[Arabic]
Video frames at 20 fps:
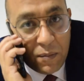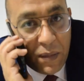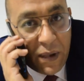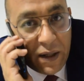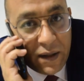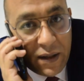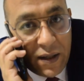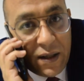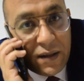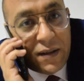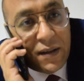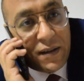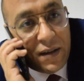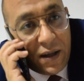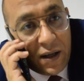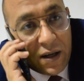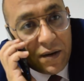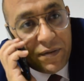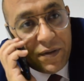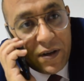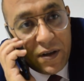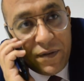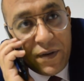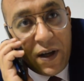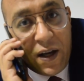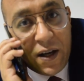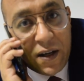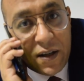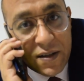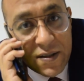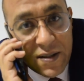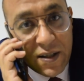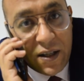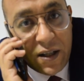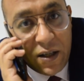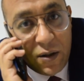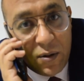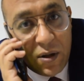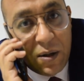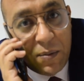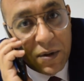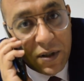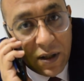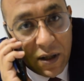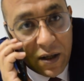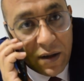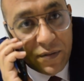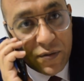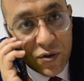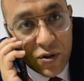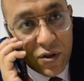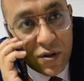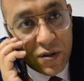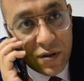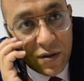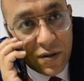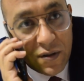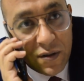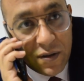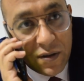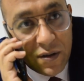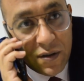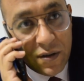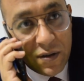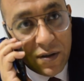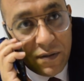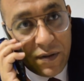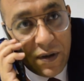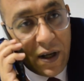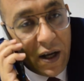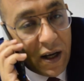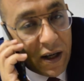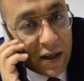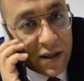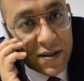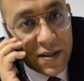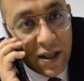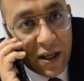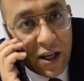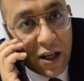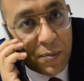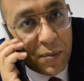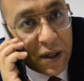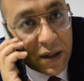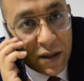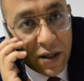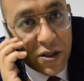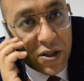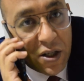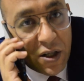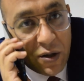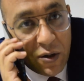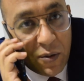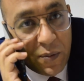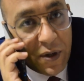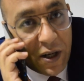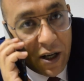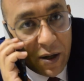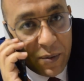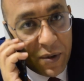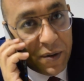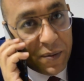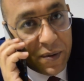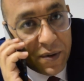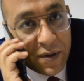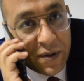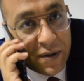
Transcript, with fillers: بعدين انت تعرف ان في حجر صحي ولا ما تعرفش في حجر صحي 14 يوم يا حبيبي